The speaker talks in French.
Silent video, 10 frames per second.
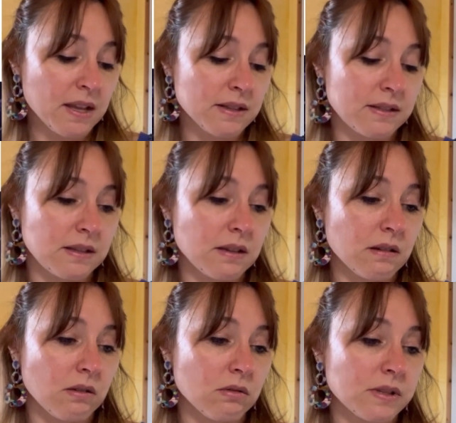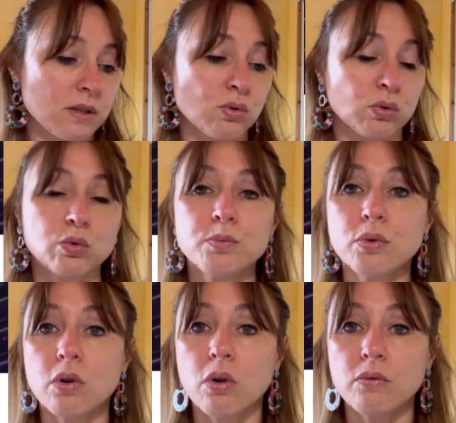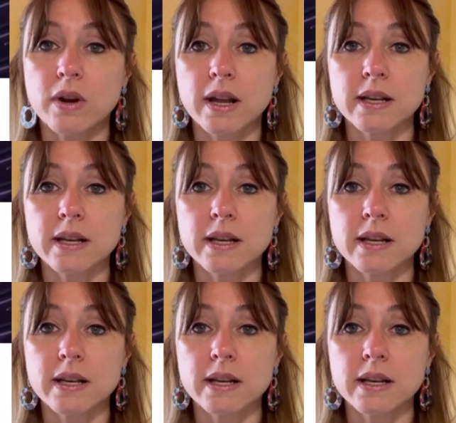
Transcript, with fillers: c'est c'est surtout pour voilà,